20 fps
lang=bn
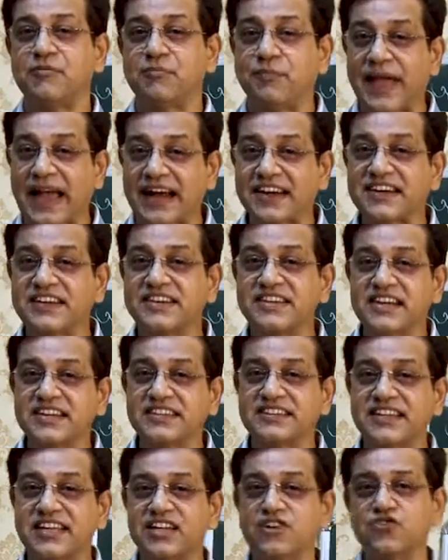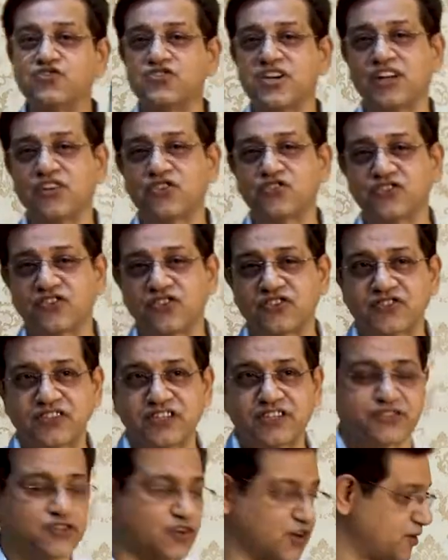ব্যাকটেরিয়ার দেহেও শালক
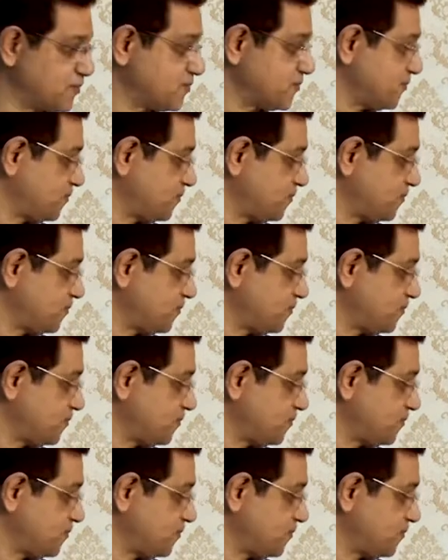সংশ্লেষ হয়